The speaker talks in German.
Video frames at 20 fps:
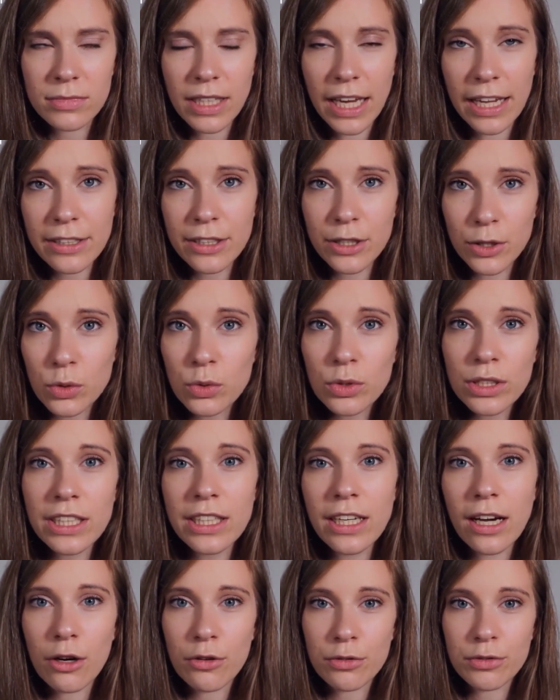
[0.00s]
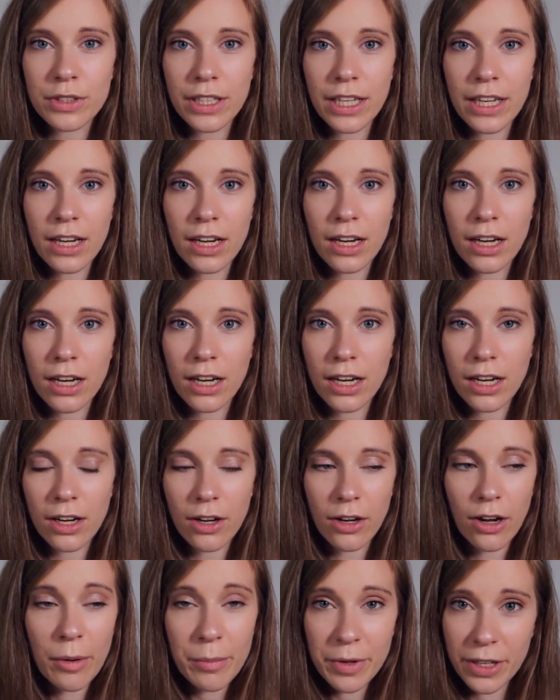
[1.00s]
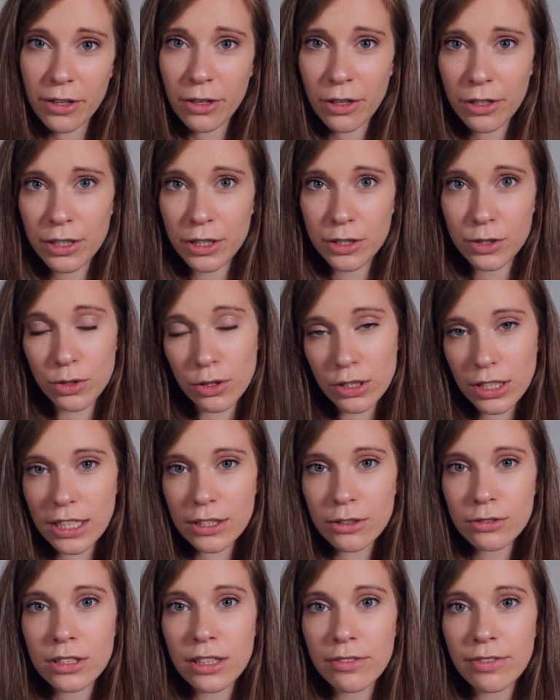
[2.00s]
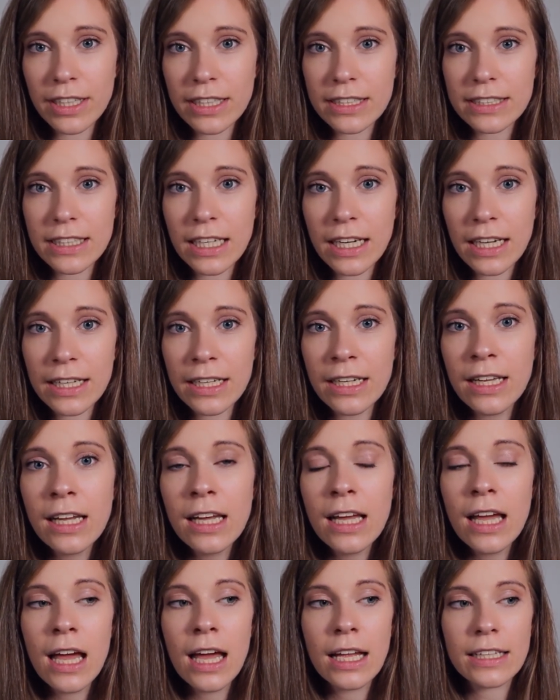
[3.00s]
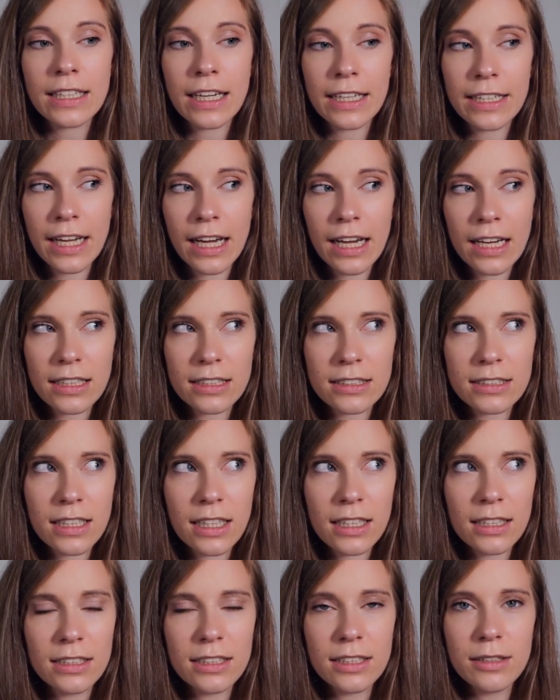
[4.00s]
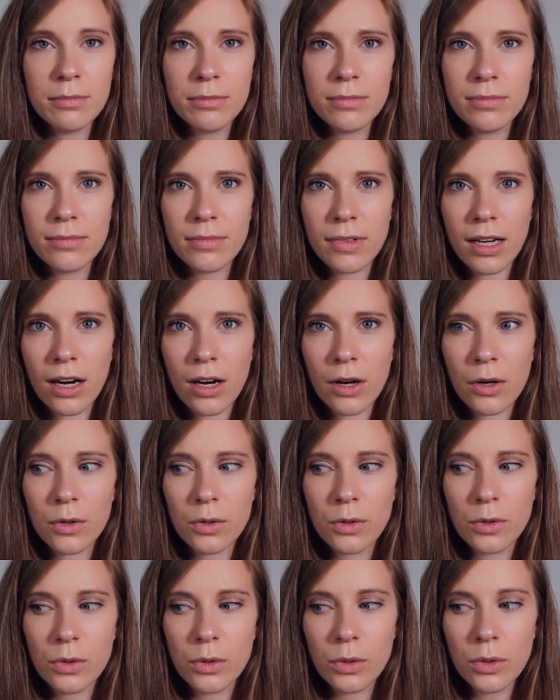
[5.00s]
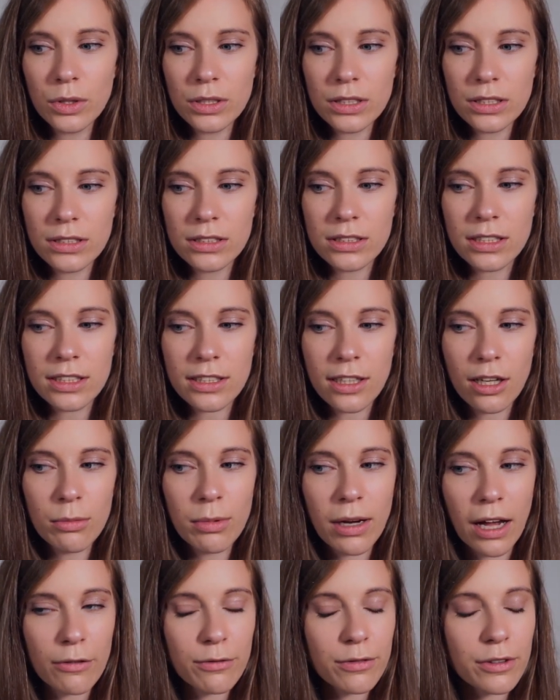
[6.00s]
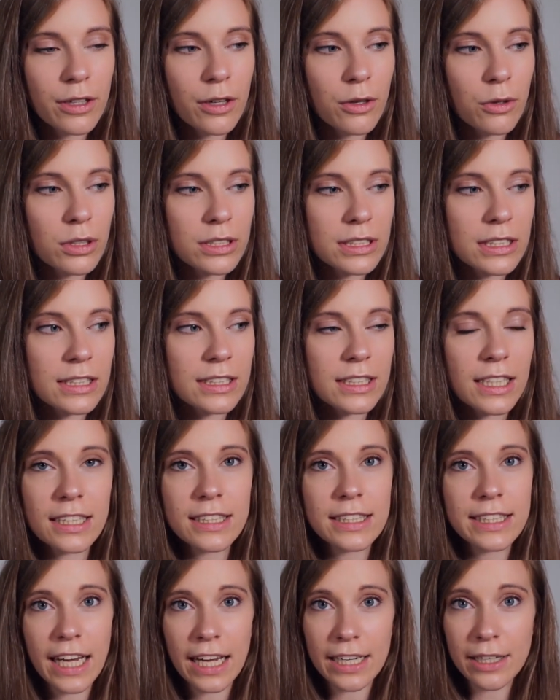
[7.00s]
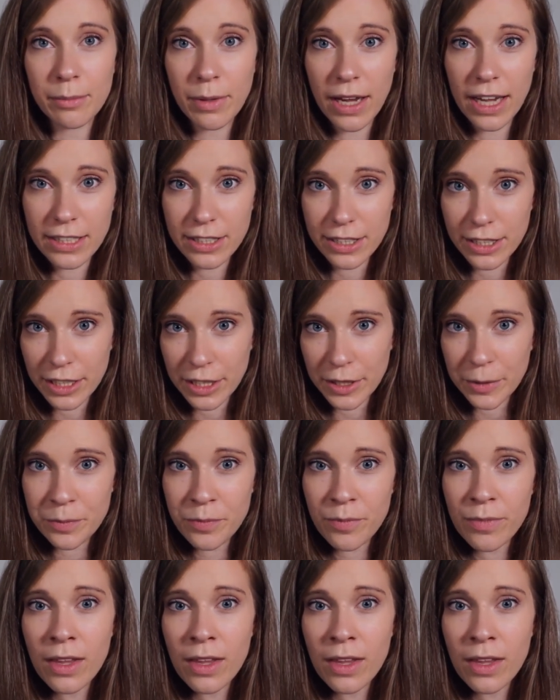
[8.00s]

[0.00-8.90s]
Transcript: Ende Juni auf der Comic-Con in Stuttgart unterwegs sein. Danach dann im August, ich glaube Anfang August ist das, die Animagic.